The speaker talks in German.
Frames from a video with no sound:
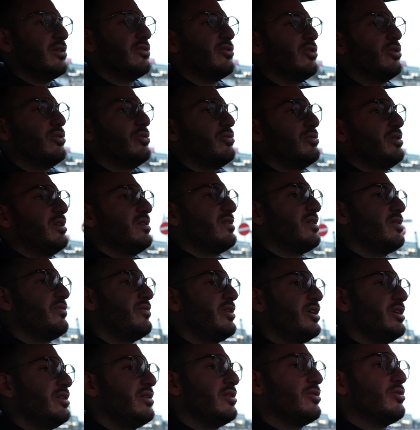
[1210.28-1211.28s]
So, und jetzt haben
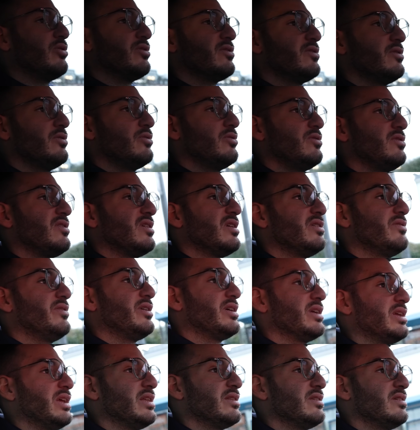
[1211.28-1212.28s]
wir halt die kostengünstige
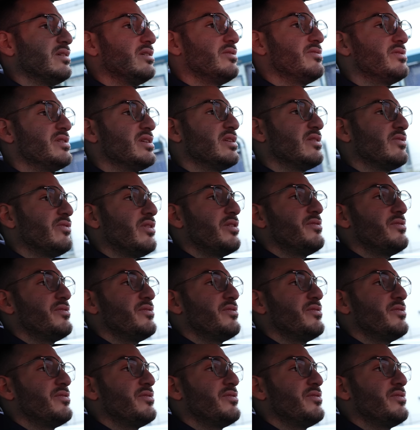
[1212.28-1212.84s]
Variante gewählt,